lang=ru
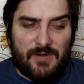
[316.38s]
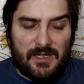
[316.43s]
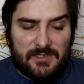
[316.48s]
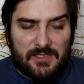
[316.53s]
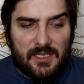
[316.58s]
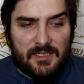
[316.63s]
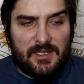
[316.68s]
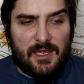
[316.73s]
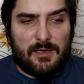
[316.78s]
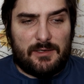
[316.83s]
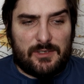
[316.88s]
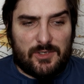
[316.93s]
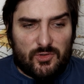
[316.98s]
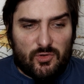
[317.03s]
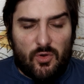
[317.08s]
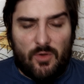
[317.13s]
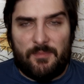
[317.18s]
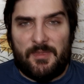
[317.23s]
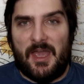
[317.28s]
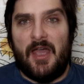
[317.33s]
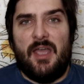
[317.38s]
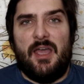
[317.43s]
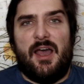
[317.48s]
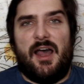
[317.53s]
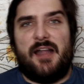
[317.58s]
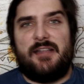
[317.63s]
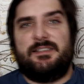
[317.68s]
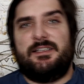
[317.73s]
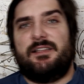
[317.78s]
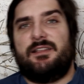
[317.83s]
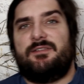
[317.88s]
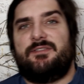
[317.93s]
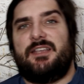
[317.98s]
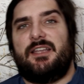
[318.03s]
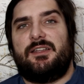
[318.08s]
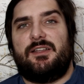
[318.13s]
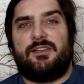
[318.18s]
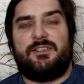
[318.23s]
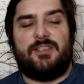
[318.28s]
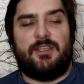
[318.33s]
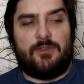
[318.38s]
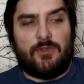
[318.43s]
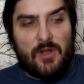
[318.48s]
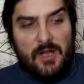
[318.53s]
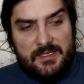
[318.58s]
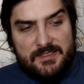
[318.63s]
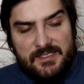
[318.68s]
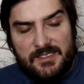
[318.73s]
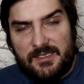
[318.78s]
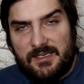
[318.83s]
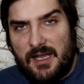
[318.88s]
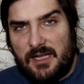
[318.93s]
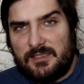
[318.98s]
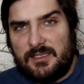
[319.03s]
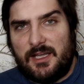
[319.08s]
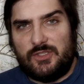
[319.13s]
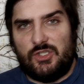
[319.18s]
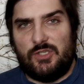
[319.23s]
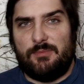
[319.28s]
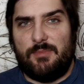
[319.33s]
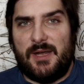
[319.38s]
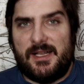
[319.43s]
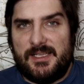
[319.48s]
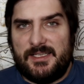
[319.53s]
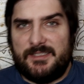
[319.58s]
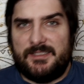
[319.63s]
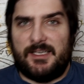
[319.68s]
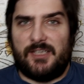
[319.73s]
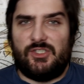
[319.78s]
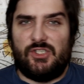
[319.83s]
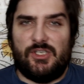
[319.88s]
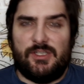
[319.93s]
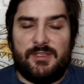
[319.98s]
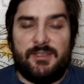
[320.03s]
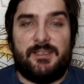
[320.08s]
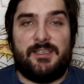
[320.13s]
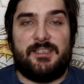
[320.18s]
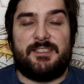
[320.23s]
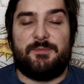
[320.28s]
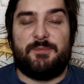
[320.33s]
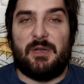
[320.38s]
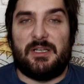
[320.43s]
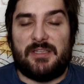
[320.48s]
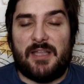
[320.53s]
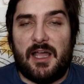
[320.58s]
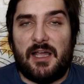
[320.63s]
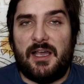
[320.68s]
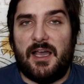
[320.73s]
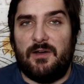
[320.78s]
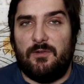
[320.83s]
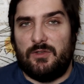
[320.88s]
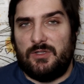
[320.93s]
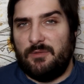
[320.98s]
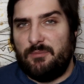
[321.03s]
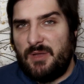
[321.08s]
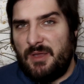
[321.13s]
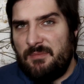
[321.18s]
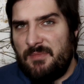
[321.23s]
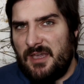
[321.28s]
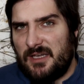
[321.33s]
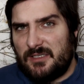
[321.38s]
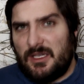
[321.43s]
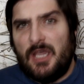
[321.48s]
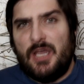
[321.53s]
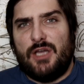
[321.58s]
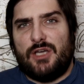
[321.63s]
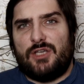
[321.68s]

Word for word: в атаке, кроме отдельно взятых ситуаций, когда ошибались защитники Спартака. Вот, например,